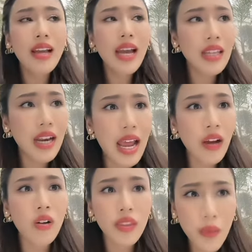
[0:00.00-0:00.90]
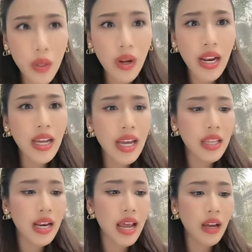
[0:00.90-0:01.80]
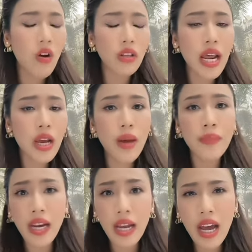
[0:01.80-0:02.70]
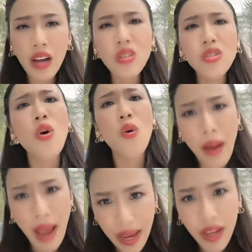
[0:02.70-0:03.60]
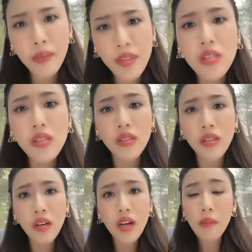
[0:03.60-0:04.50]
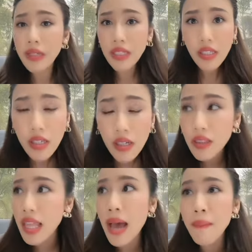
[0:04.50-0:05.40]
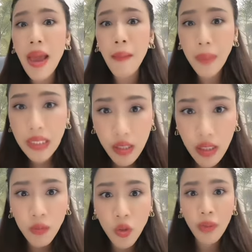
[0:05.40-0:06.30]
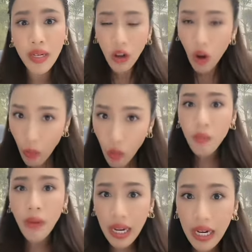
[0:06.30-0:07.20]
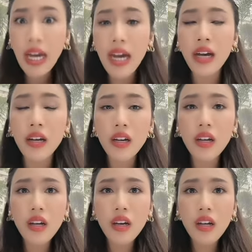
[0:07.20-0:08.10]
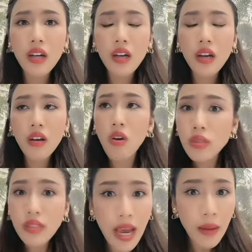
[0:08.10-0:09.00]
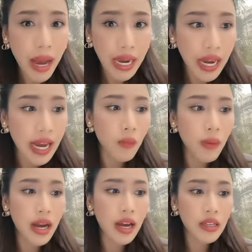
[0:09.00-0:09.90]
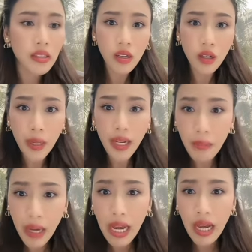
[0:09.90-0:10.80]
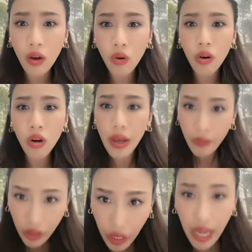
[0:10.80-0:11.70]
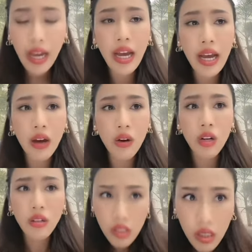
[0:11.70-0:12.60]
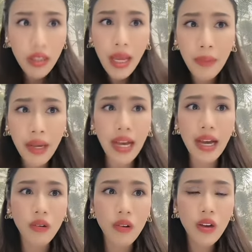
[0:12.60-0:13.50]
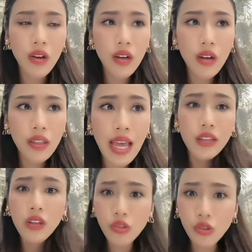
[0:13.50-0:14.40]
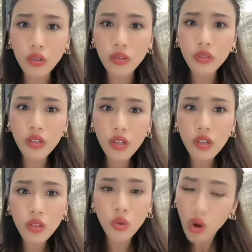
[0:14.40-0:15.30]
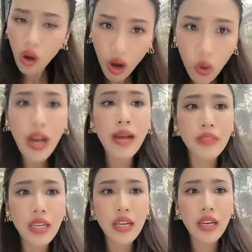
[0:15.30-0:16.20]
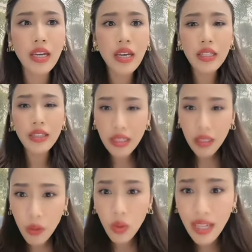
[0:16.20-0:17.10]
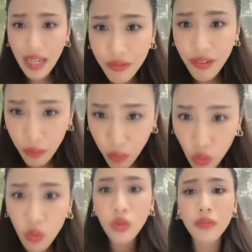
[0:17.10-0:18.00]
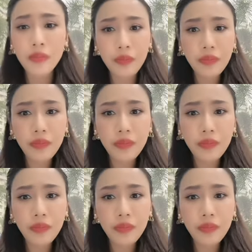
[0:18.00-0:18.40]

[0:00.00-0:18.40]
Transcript: และการถแถลงของตำรวจและการถแถลงของทนายความแต่ละครั้งก็ส่งหมายให้กับสื่อ ไม่ใช่สื่อตามแอบไปสืบจนไปได้ข้อมูลมานะคะ ก็คุณแจ้งหมายข่าวมาสื่อก็ไปทำข่าว แล้วก็ถแถลงข่าวแล้วสื่อก็ทำข่าว ถ่ายทอดสด ทุกข้อความที่นายตำรวจแต่ละฝั่งพูด